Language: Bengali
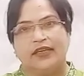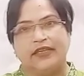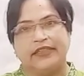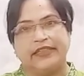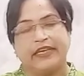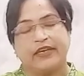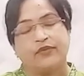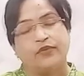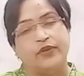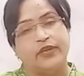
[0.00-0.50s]

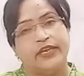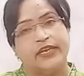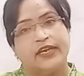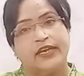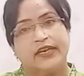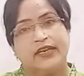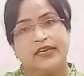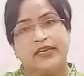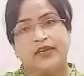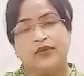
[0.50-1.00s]
দেখো
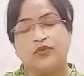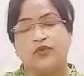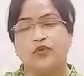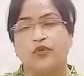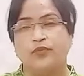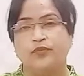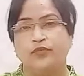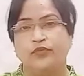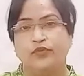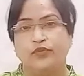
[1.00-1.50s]
এখানে
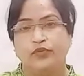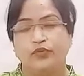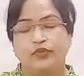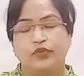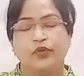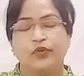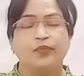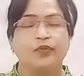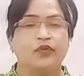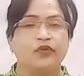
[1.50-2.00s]
খুব
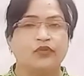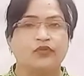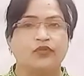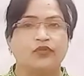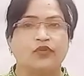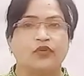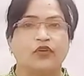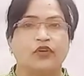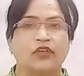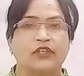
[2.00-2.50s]
গুরুত্বপূর্ণ
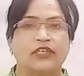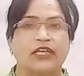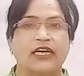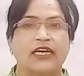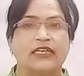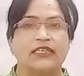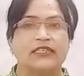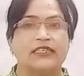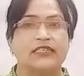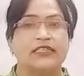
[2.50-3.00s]
দুটো কথা
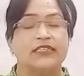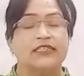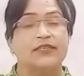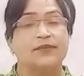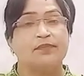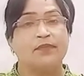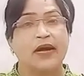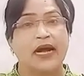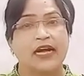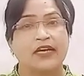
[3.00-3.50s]
আছে যে
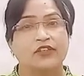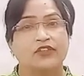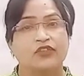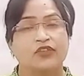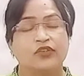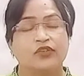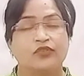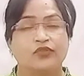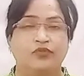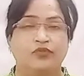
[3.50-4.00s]

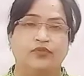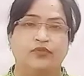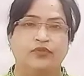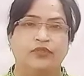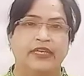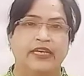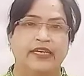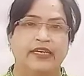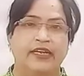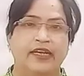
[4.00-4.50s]
বাকযন্ত্র
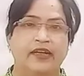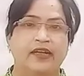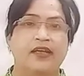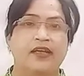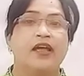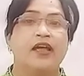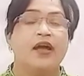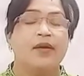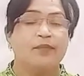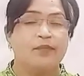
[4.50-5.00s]
তাই না
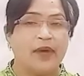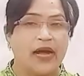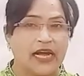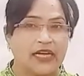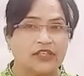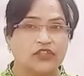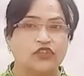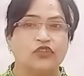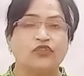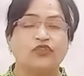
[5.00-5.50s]

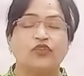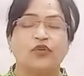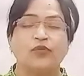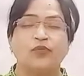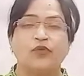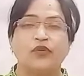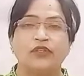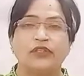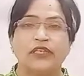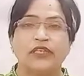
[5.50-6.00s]
বাকযন্ত্র
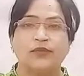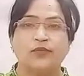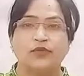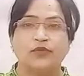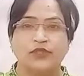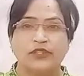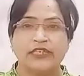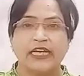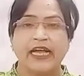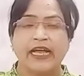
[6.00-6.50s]
বলতে
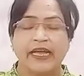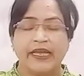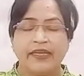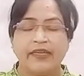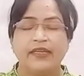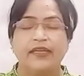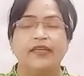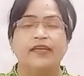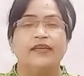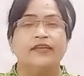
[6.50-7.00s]
বোঝায়
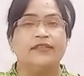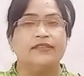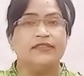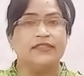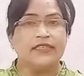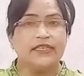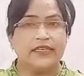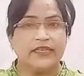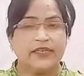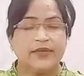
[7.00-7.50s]

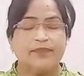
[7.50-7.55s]
যে